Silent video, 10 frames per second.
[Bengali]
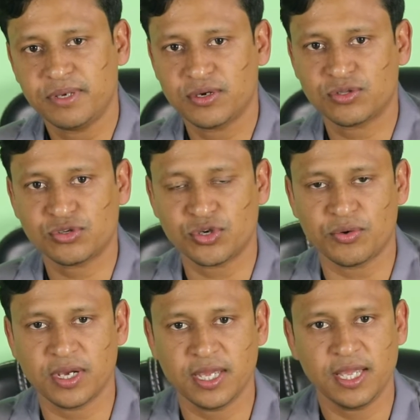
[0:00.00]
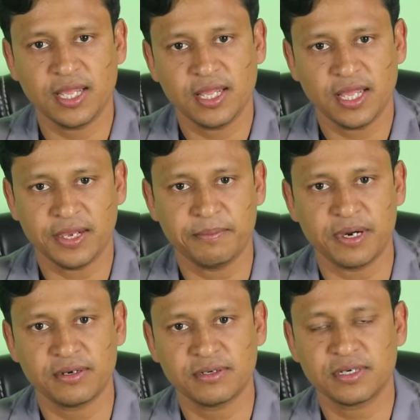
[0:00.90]
বিগত সময়ে
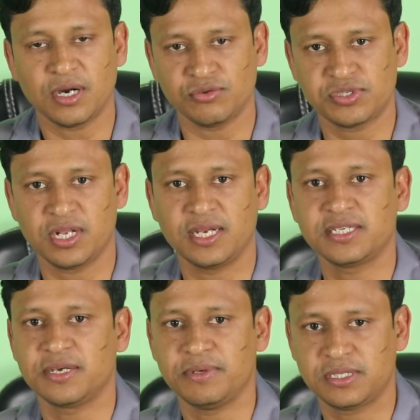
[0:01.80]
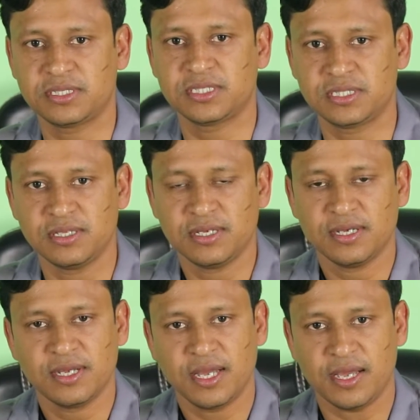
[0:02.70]
একবার কাউন্সিলর হিসাবে
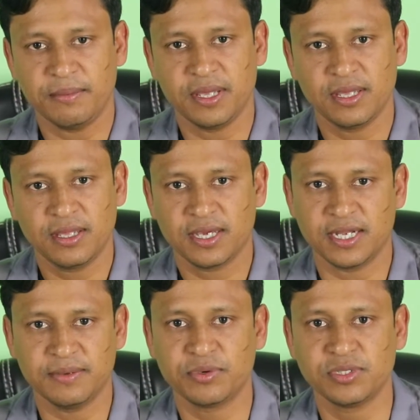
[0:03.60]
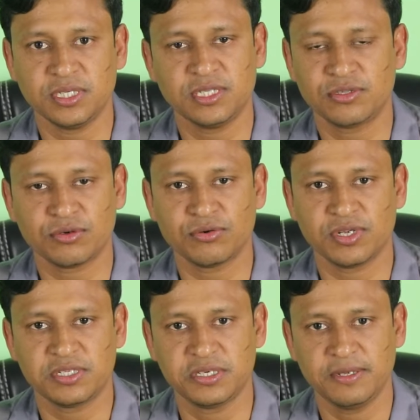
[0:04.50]
আমি এখানে প্রতিনিধিত্ব
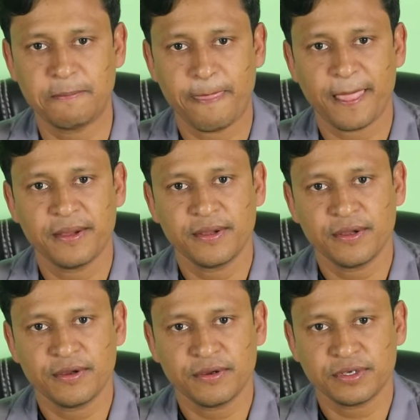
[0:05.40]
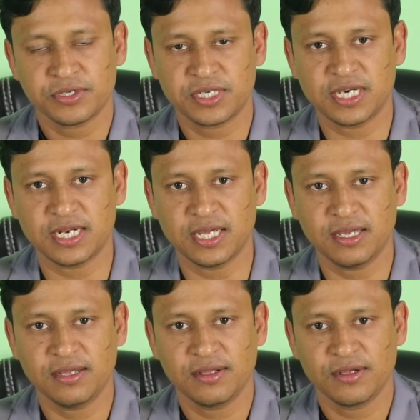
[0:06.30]
করেছি সেখানে
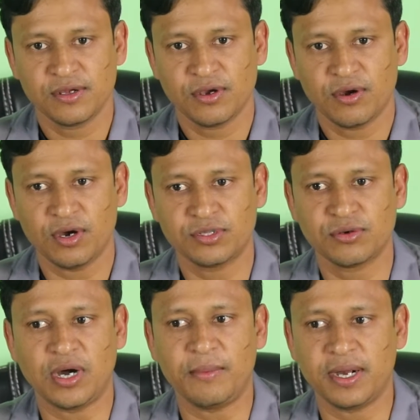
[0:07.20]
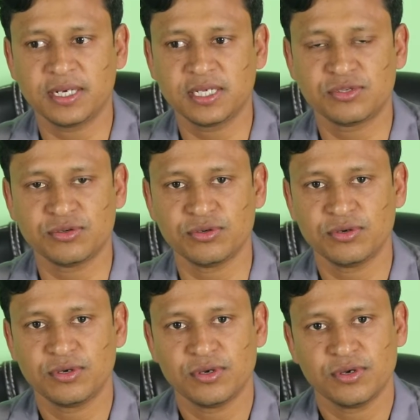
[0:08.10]
হয়তো আমার কিছু
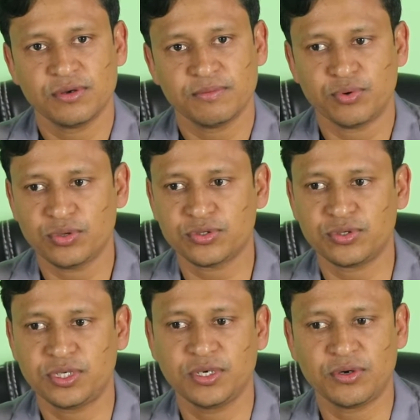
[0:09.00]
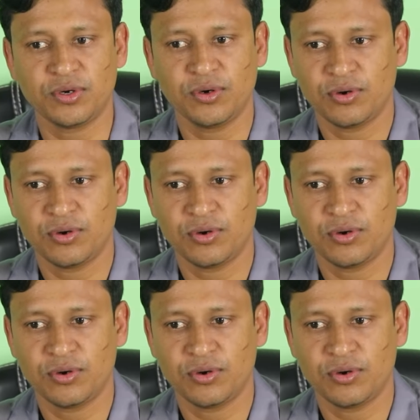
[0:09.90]
ভুল ত্রুটিও